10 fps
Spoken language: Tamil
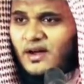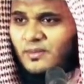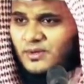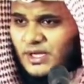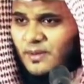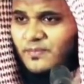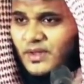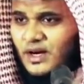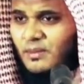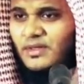அம்சம்
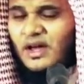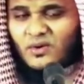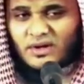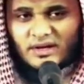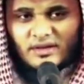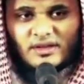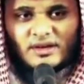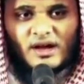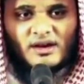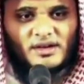ரமதானுடைய இறுதி
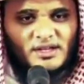நாள்